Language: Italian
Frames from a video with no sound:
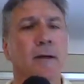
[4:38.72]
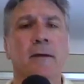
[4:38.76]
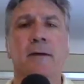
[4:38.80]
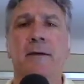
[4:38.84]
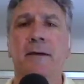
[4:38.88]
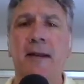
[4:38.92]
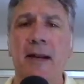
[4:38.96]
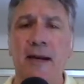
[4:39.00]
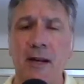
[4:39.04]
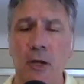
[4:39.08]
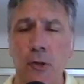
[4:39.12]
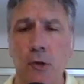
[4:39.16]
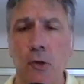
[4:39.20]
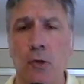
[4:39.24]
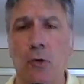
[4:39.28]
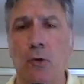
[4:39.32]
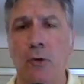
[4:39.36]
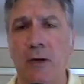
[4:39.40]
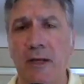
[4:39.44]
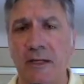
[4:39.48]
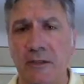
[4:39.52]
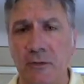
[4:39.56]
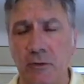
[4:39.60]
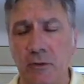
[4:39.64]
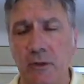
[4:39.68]
nella
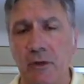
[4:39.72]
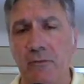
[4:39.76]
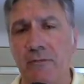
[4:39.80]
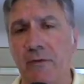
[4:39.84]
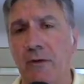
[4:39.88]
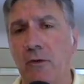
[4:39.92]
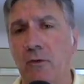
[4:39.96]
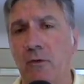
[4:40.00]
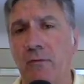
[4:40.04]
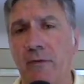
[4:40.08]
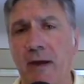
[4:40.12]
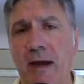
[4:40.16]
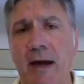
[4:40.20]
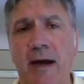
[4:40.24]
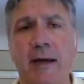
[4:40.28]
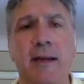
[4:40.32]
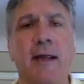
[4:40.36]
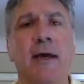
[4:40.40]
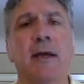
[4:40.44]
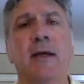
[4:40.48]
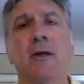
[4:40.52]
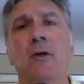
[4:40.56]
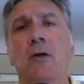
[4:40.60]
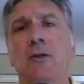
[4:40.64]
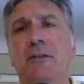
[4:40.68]
circolazione
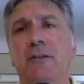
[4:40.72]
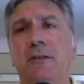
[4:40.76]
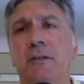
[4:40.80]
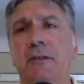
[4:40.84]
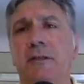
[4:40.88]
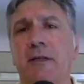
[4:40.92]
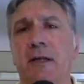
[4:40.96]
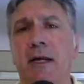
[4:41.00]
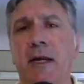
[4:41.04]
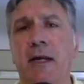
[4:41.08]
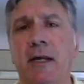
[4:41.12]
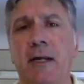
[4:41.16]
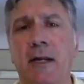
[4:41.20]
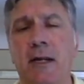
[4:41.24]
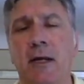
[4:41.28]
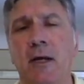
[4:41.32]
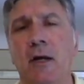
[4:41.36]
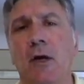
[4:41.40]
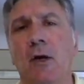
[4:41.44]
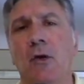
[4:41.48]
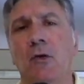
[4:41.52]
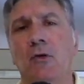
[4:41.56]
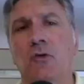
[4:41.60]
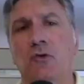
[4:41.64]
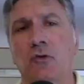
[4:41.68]
ferroviaria i nostri treni
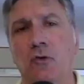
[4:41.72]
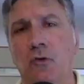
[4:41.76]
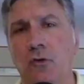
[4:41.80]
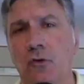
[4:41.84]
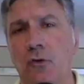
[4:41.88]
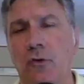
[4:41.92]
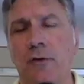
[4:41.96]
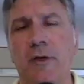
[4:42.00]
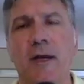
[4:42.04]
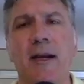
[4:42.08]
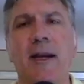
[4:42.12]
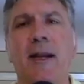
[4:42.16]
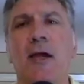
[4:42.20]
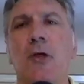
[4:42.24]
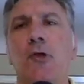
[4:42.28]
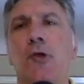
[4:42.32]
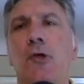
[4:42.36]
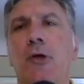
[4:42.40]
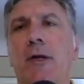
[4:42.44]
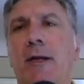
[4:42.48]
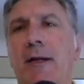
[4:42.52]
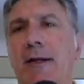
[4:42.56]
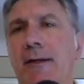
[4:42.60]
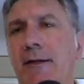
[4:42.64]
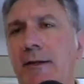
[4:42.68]
sono nella
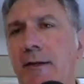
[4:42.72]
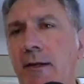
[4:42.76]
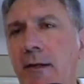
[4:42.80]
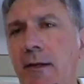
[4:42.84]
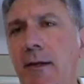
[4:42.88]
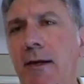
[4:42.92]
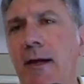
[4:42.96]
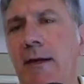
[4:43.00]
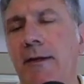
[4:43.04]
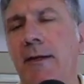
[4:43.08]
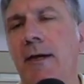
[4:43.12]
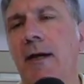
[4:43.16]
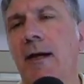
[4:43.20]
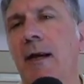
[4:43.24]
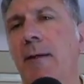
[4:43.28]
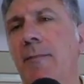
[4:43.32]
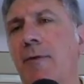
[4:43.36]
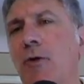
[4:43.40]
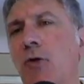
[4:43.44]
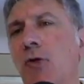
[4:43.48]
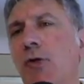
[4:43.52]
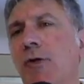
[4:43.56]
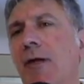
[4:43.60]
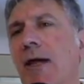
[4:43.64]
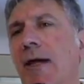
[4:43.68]
gerarchia delle
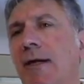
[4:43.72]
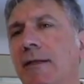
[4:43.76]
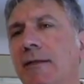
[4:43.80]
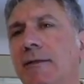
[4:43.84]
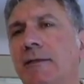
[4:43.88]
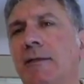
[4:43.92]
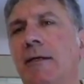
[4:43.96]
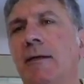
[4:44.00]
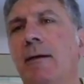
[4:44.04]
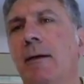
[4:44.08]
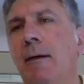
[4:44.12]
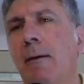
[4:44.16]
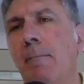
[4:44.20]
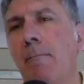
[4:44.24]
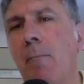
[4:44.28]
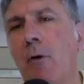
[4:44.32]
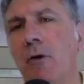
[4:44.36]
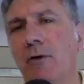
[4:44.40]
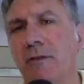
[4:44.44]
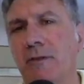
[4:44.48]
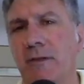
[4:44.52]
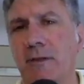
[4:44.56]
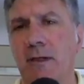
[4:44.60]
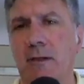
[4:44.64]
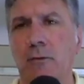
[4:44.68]
precedenze
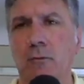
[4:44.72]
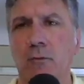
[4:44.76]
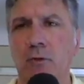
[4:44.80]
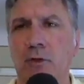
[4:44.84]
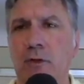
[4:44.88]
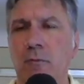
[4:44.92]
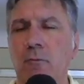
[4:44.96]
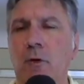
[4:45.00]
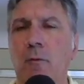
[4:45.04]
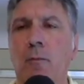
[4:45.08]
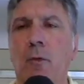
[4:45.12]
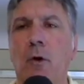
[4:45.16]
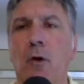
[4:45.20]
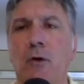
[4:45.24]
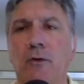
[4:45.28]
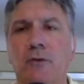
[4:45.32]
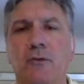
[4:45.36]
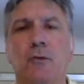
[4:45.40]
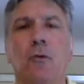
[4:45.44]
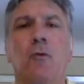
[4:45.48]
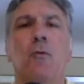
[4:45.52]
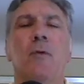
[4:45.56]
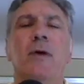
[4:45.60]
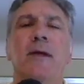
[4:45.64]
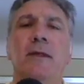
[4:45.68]
posti all'ultimo
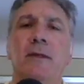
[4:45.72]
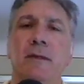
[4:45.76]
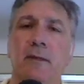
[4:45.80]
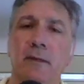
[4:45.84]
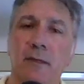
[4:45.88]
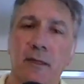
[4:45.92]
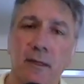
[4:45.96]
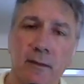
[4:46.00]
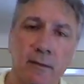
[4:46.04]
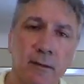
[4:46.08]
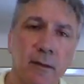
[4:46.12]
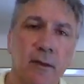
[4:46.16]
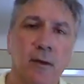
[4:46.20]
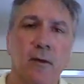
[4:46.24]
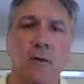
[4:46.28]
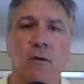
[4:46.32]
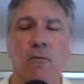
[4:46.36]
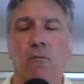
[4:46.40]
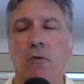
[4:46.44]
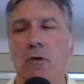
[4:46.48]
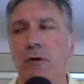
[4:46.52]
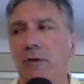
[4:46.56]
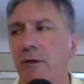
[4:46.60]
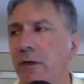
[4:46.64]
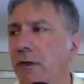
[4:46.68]
posto, quindi
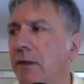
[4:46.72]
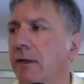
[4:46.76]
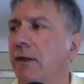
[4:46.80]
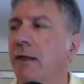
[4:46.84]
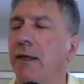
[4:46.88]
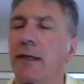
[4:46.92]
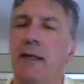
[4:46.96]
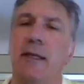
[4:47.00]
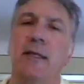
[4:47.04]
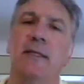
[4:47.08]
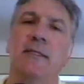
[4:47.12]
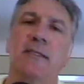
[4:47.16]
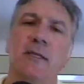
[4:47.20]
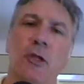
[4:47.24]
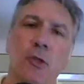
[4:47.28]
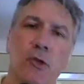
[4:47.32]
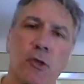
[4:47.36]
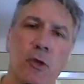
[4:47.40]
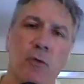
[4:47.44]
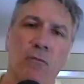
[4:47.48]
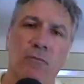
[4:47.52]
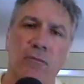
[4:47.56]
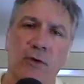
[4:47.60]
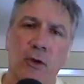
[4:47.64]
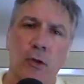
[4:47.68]
vuol dire che se
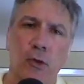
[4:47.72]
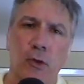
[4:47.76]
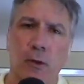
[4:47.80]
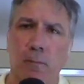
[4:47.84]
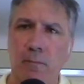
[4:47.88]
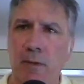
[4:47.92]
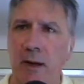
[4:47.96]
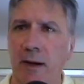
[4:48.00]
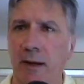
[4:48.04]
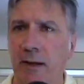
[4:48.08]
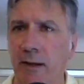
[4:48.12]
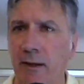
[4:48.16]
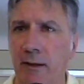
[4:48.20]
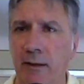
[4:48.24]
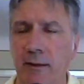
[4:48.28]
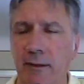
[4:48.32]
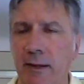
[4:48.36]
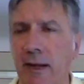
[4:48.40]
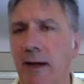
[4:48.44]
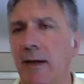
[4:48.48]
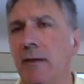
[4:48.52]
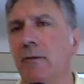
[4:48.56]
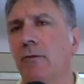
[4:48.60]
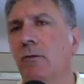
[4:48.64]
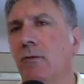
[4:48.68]
c'è un Freccia Bianca in
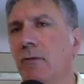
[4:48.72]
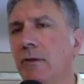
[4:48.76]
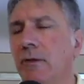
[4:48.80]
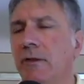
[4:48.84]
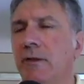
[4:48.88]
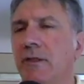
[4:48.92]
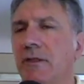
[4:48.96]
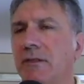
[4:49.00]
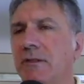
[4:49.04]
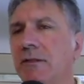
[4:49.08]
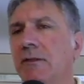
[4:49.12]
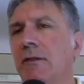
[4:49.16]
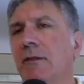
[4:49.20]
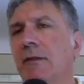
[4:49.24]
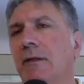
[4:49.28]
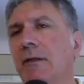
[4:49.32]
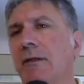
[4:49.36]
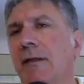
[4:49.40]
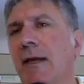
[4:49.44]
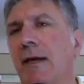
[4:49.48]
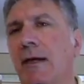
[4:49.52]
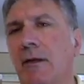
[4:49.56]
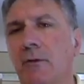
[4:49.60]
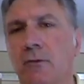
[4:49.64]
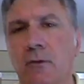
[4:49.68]
ritardo o un Intercity in
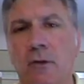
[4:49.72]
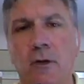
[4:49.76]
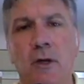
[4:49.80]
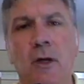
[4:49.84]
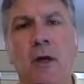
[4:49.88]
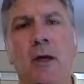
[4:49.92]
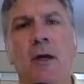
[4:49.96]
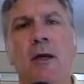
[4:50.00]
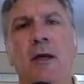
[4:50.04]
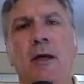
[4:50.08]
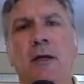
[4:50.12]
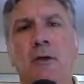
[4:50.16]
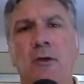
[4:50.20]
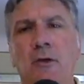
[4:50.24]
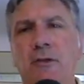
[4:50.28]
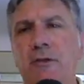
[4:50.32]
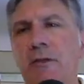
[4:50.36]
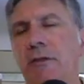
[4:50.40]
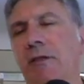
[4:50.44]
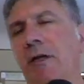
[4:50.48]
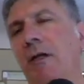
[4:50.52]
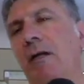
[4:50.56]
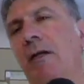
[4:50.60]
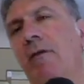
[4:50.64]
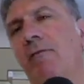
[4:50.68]
ritardo i
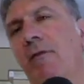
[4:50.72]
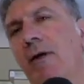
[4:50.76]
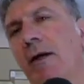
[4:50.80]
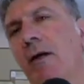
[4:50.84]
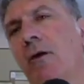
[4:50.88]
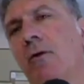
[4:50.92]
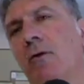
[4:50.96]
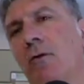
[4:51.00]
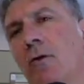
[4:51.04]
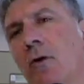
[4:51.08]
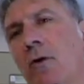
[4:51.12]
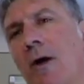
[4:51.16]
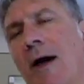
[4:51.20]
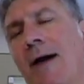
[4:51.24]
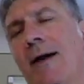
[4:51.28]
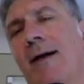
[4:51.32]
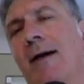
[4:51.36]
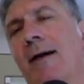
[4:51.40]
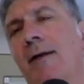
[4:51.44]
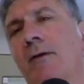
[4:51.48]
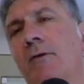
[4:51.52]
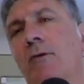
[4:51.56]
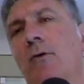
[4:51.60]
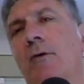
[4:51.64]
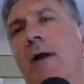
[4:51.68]
nostri treni vengono
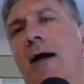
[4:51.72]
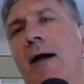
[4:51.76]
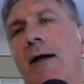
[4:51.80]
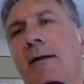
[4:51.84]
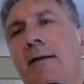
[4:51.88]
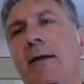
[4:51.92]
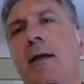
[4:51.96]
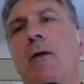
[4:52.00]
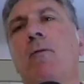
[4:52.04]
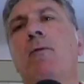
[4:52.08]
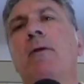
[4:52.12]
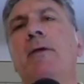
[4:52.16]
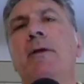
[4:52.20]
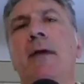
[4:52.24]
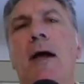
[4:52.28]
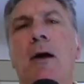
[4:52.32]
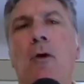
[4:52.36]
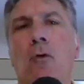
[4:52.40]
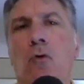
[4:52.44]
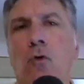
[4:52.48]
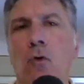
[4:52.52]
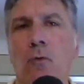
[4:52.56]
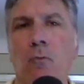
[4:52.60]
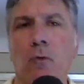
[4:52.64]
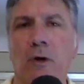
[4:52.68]
accantonati e quindi
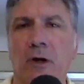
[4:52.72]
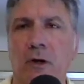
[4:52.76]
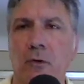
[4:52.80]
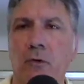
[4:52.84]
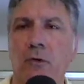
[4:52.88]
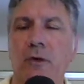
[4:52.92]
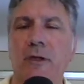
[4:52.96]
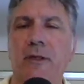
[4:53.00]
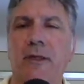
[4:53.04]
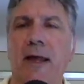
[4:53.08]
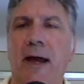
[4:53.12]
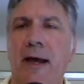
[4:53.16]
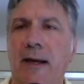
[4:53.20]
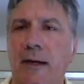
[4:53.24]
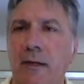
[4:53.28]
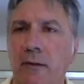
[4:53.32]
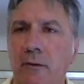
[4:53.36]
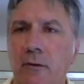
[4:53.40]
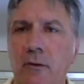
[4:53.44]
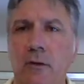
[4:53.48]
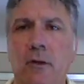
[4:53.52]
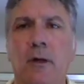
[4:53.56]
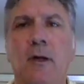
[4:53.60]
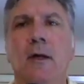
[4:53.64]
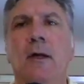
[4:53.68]
accumulano
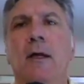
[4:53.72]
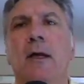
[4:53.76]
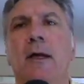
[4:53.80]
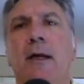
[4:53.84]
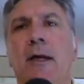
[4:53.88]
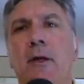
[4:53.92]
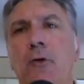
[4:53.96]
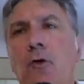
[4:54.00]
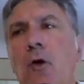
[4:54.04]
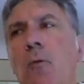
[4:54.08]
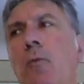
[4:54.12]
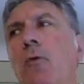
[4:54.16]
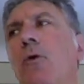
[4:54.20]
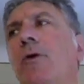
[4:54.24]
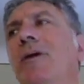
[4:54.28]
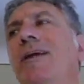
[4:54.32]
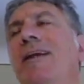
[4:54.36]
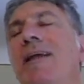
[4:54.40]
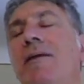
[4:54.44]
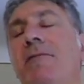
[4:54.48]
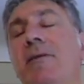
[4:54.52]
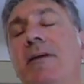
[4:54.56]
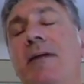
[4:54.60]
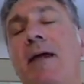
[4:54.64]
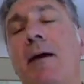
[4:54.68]
ritardo che dopo
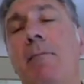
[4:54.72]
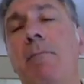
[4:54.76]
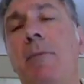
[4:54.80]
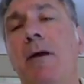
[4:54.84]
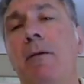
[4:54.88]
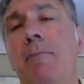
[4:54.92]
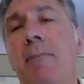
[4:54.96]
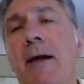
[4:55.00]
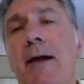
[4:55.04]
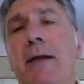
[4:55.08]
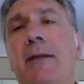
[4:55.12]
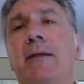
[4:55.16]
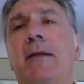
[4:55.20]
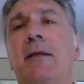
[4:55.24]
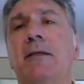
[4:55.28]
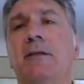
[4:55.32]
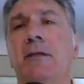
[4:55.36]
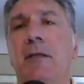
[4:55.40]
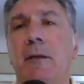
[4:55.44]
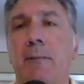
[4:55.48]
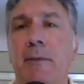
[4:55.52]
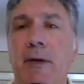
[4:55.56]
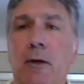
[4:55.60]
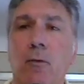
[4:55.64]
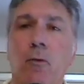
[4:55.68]
inevitabilmente si
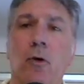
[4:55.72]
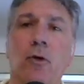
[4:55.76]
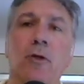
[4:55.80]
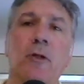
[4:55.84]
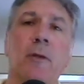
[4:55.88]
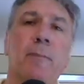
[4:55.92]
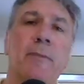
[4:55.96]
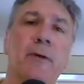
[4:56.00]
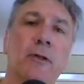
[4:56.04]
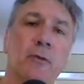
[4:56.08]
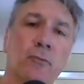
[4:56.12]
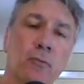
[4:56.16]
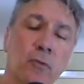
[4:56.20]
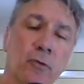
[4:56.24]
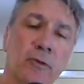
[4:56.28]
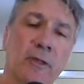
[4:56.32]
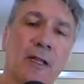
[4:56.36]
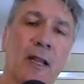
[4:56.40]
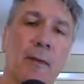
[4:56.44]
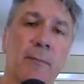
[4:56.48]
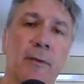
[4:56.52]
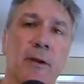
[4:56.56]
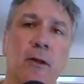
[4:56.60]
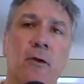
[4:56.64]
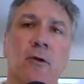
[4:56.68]
ripercuote per tutta
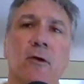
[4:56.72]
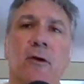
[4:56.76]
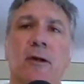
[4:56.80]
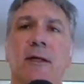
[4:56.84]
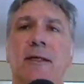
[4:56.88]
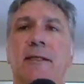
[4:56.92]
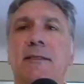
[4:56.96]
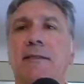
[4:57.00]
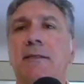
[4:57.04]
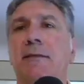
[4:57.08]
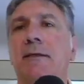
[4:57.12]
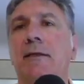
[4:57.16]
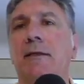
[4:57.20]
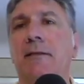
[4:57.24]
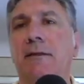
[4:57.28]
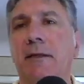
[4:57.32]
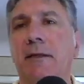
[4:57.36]
la percorrenza del